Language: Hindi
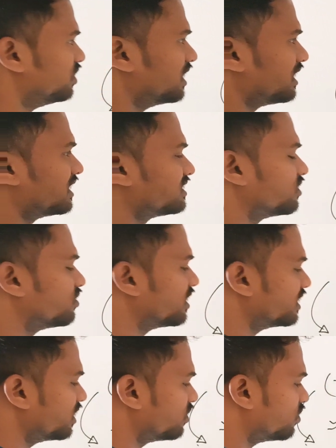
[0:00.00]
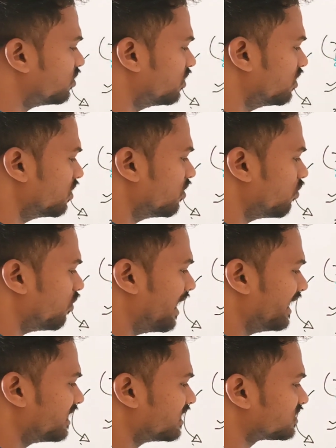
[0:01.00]
तो ये कैसा होगा देखो
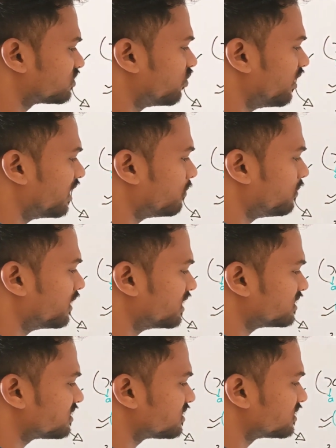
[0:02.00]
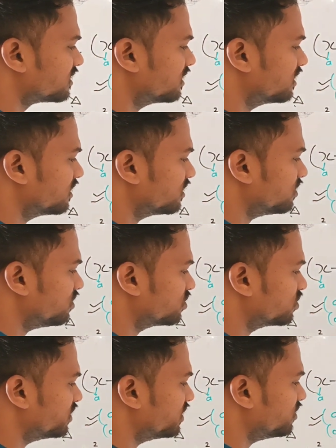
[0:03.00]
y का स्क्वायर प्लस
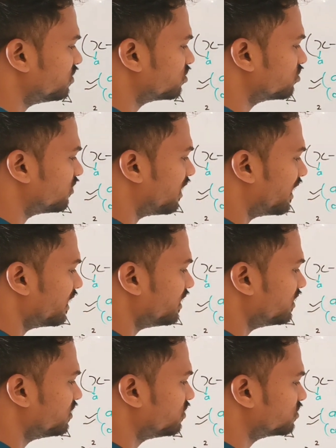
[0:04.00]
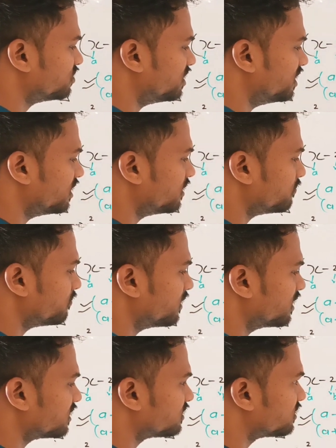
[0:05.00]
टू इंटू वाई इंटू थ्री
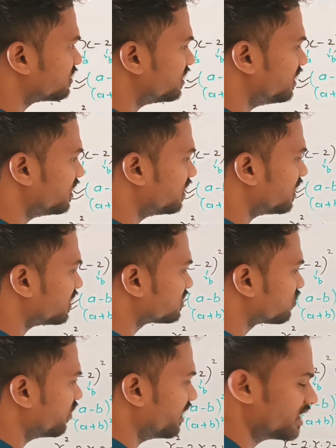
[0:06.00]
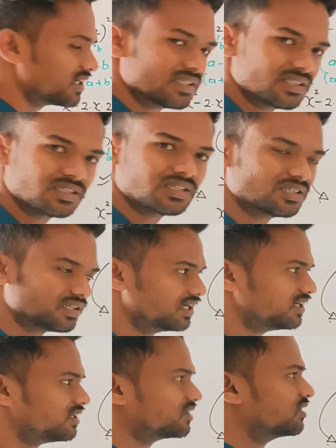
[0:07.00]
प्लस थ्री का
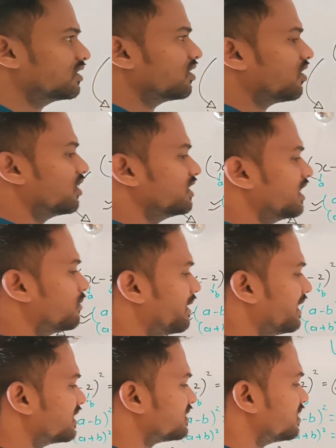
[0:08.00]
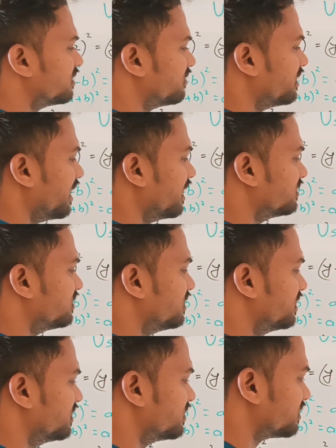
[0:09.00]
स्क्वायर राइट और ये माइनस सेवन
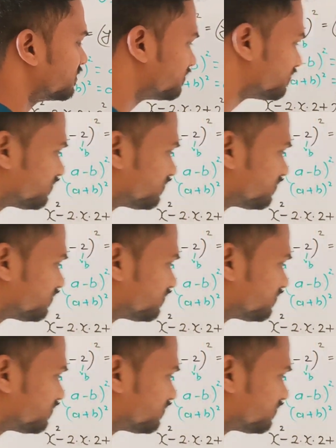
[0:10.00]
एज इट इज